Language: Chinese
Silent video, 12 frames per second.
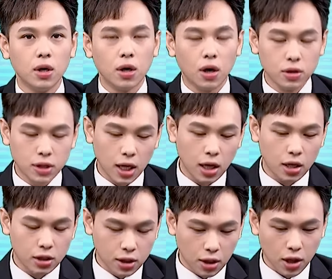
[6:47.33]
哦，在
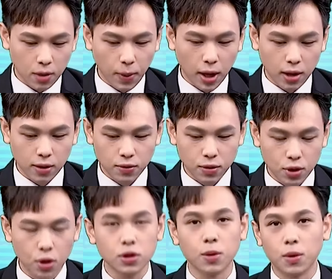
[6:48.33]
这礼拜
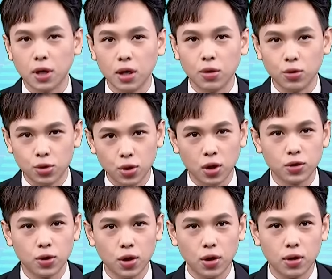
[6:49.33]
有什么个股需要
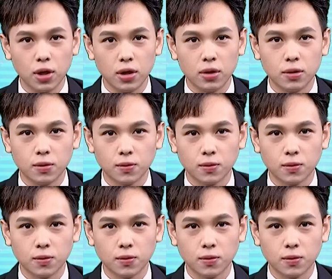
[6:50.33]
去留意，